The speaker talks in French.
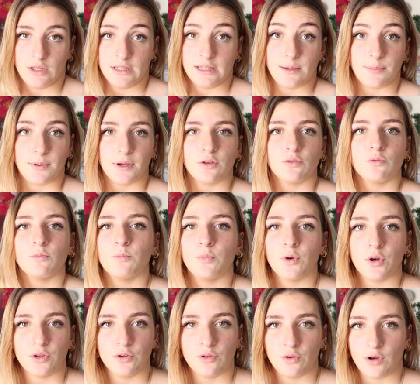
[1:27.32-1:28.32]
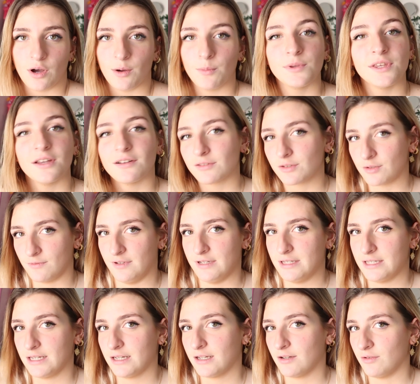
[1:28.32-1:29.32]
il n'y a pas une bonne ambiance on va
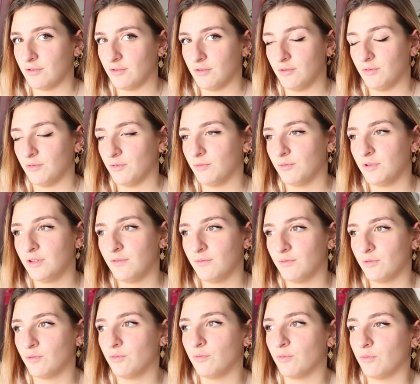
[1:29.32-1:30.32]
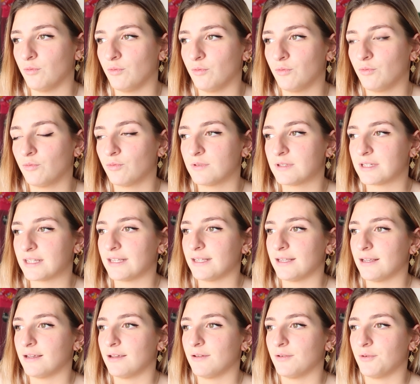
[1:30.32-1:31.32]
dire euh, au niveau de tout ce
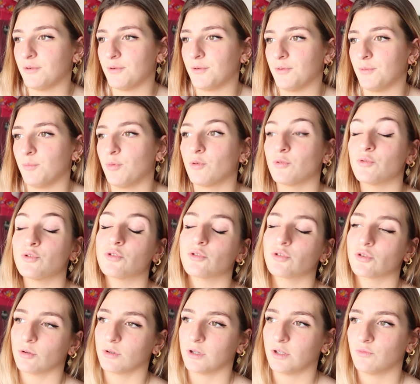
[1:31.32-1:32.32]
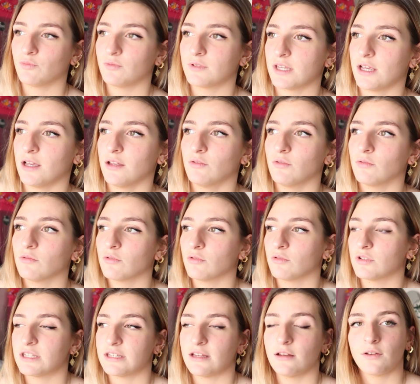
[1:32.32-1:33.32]
qui est euh, production et tout ça donc
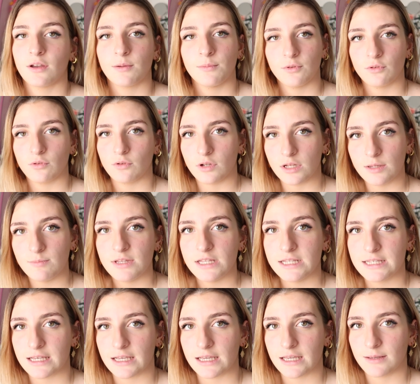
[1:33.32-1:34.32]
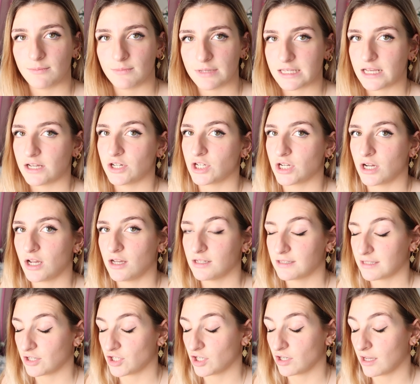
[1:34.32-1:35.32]
euh, j'essaye vraiment de limiter mes achats
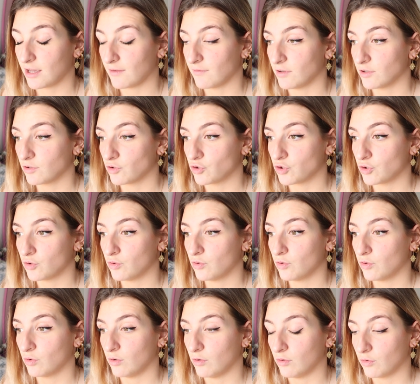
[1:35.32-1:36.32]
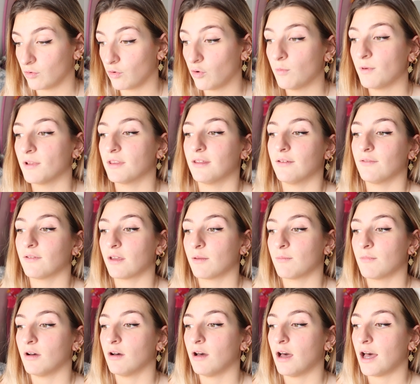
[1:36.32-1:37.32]
sachant qu'avant je commandais
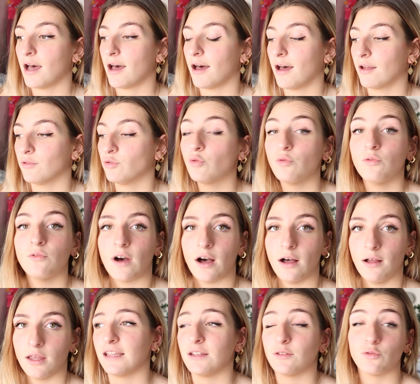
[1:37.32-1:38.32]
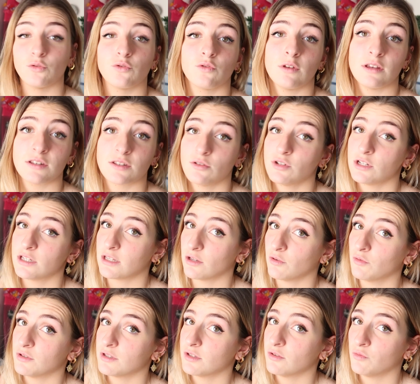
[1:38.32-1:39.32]
vraiment à tout va et de toute façon
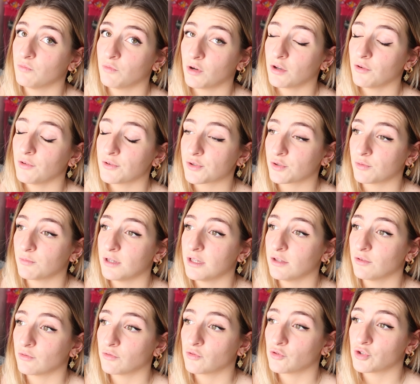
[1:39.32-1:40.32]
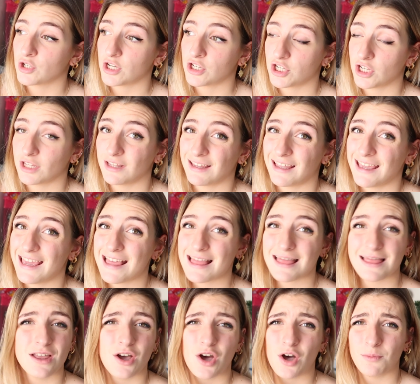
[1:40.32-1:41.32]
j'essaye aussi de moins consommer donc j'achète
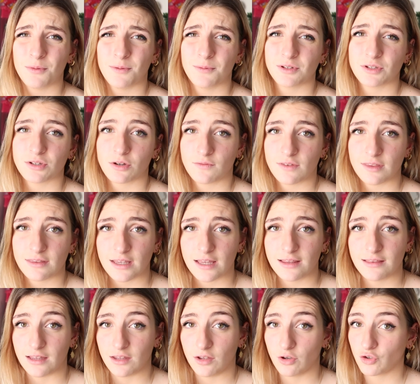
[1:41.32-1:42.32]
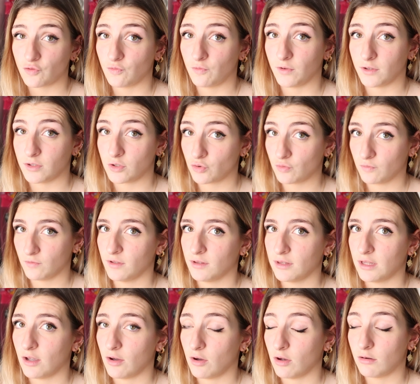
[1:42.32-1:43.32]
énormément sur Vinted d'ailleurs je vous fais souvent
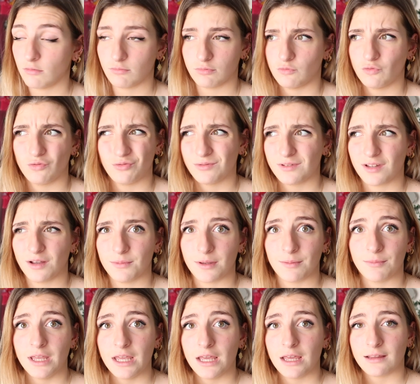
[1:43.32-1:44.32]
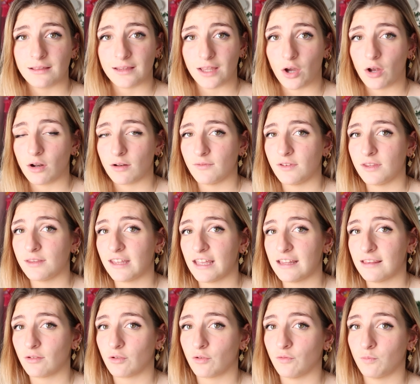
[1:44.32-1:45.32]
des hauls tout le temps même des hauls
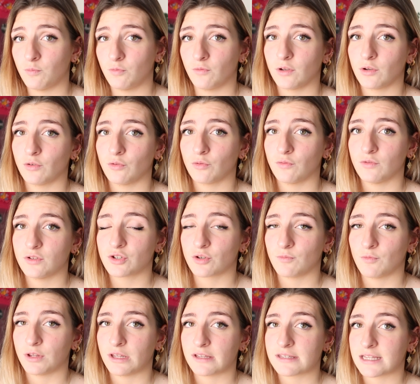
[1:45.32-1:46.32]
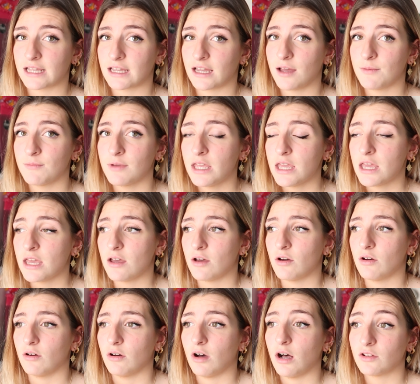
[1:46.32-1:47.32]
Vinted que vous pouvez retrouver sur mon Instagram
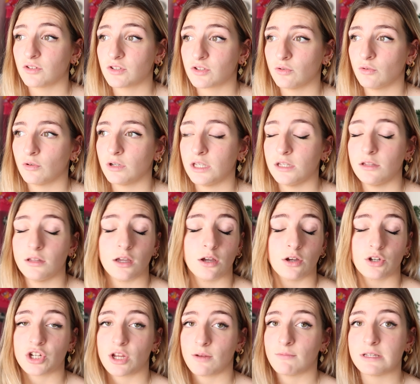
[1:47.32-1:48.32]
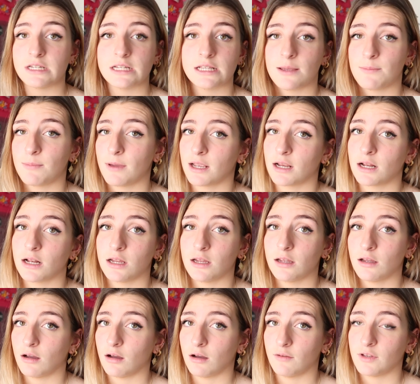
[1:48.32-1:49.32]
en story d'ailleurs j'ai un petit
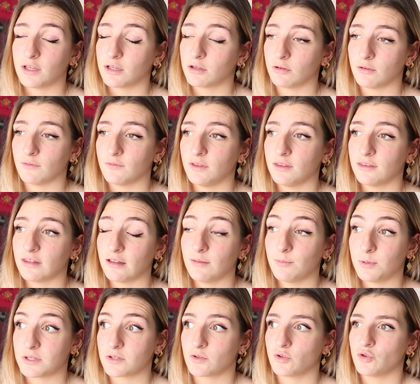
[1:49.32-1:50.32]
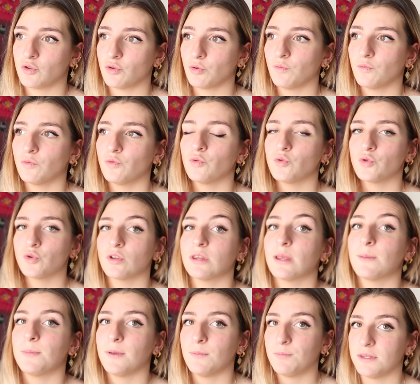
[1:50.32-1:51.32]
épinglé avec Vinted parce que je trouve toujours
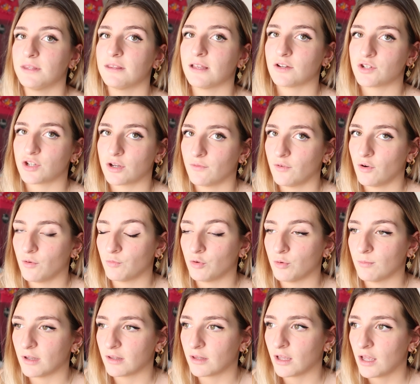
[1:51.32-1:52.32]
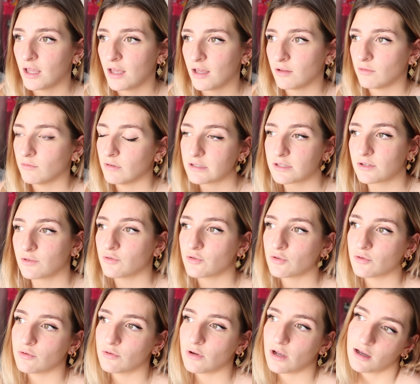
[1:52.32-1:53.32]
des pépites et à chaque fois on me demande toi est-ce que
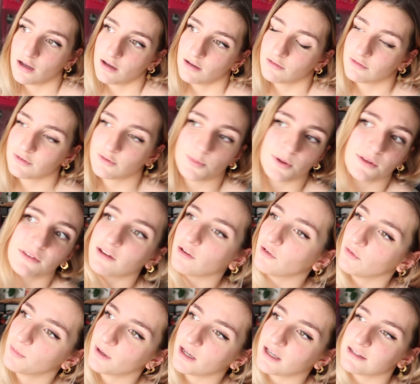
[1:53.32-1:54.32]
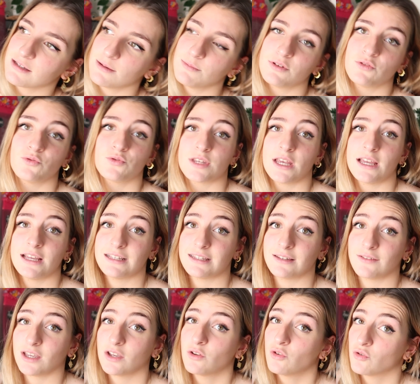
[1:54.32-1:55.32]
tu as ce pantalon par exemple et tout ça et
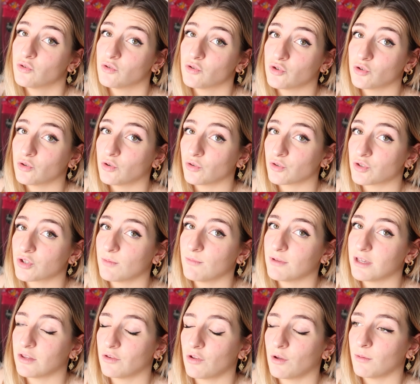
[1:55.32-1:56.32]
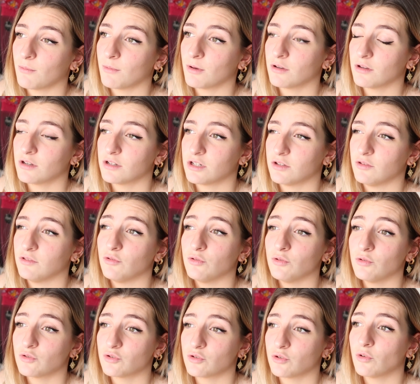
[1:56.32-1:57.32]
c'est vrai que je consomme énormément de
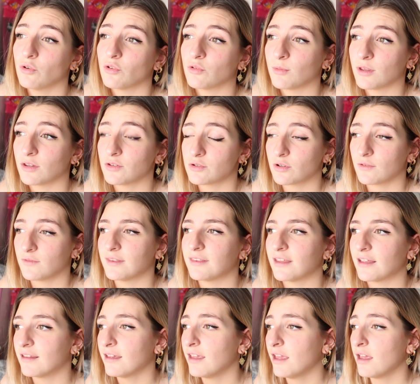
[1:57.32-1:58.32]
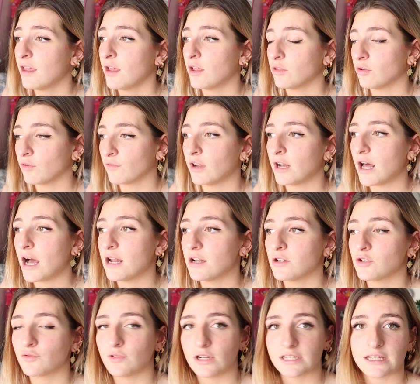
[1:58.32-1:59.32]
ce de merde sur Vinted. Donc voilà,
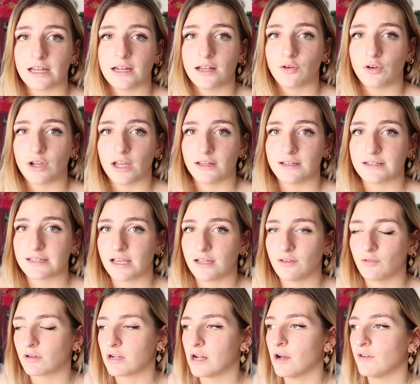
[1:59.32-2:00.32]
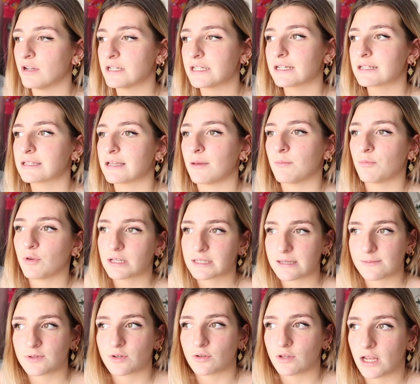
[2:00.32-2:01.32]
je vous laisse aller regarder ça. Donc là, on va dire que c'est un peu
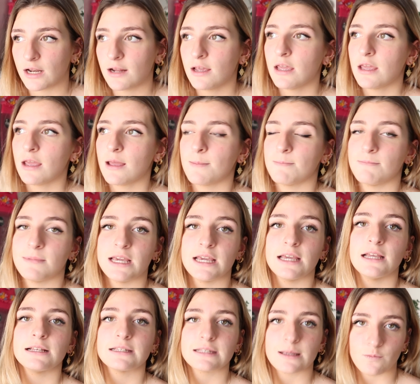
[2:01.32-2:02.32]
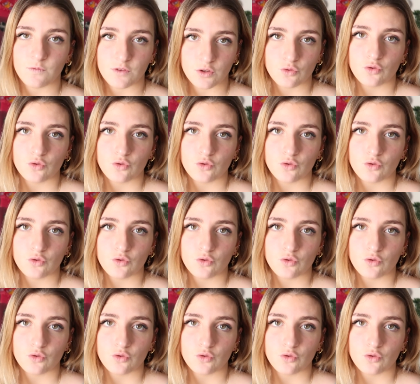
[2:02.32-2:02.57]
exceptionnel, mais ça me fait